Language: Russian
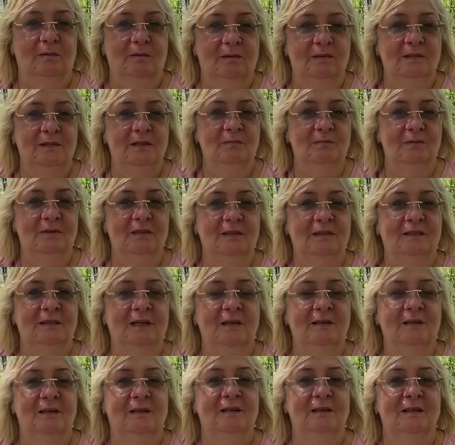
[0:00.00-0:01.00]
Ну, как это
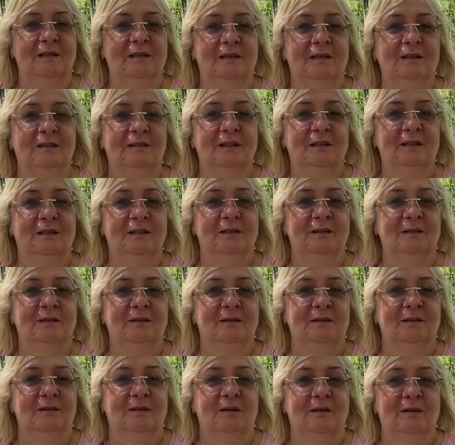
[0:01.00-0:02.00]
первая мысль, мне кажется, у
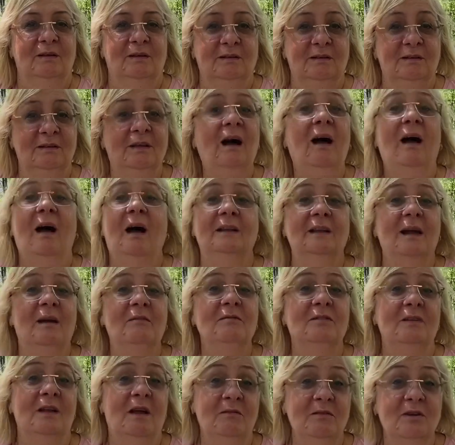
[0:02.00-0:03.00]
каждого купить да,
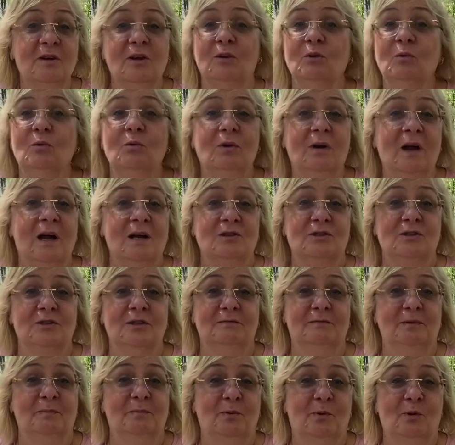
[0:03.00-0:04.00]
квартиру. Да, наверное, у
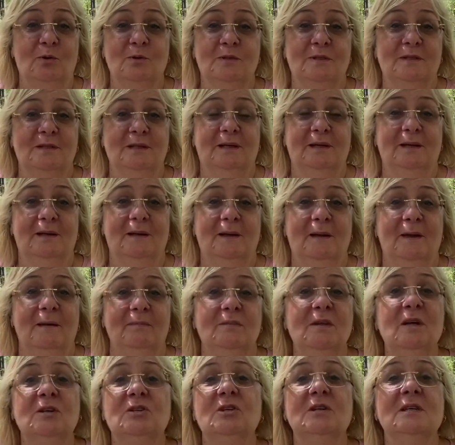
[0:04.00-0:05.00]
каждого. Даже просто. если есть эта
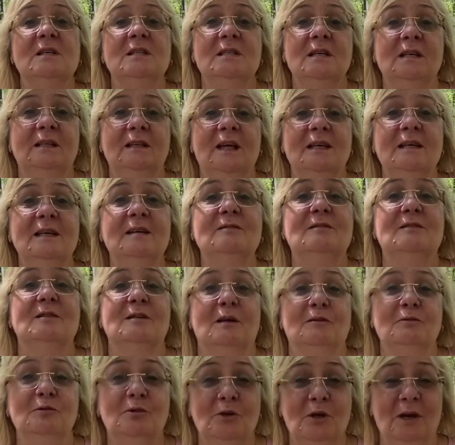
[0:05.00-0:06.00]
Даже квартира, если все, равно... есть, все
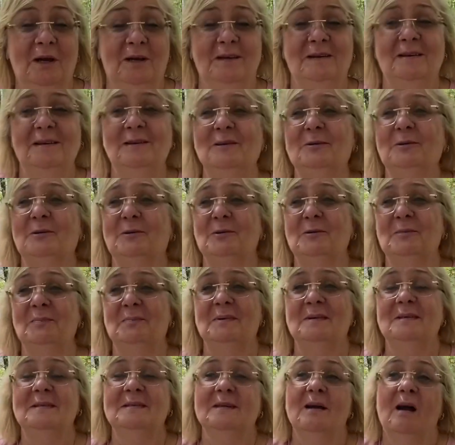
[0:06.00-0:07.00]
равно ее
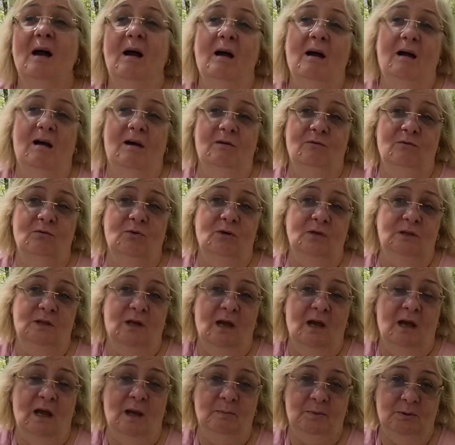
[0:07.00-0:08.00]
купить. Вот.
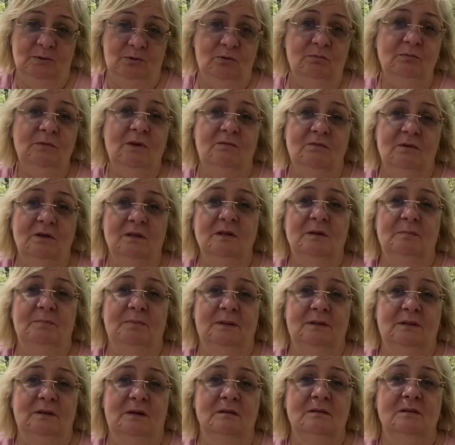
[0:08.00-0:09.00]
А потом, наверное,
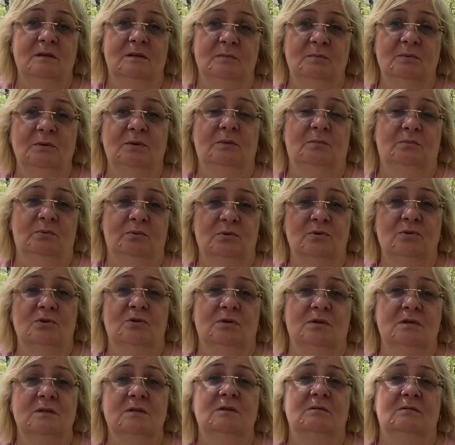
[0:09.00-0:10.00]
потратила бы на
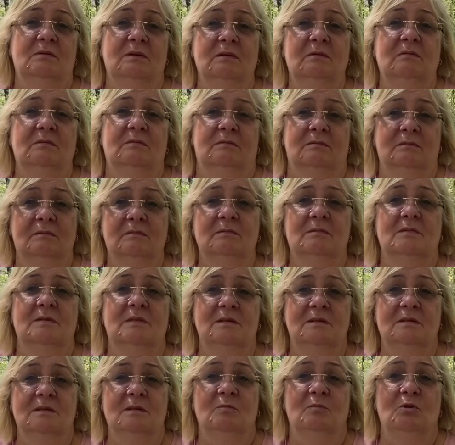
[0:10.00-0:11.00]
путешествия
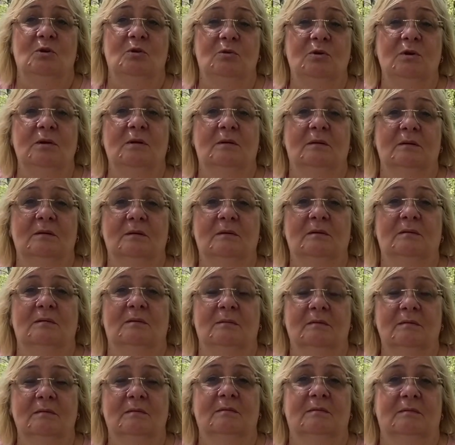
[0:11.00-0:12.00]
с семьей.
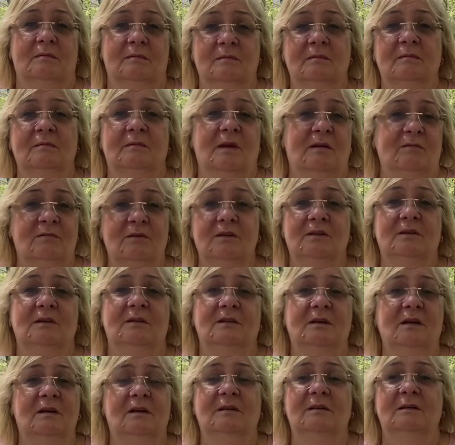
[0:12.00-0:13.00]
Наверное,
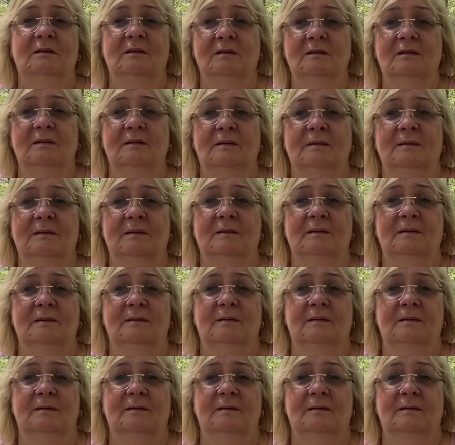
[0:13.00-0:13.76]
так. Угу.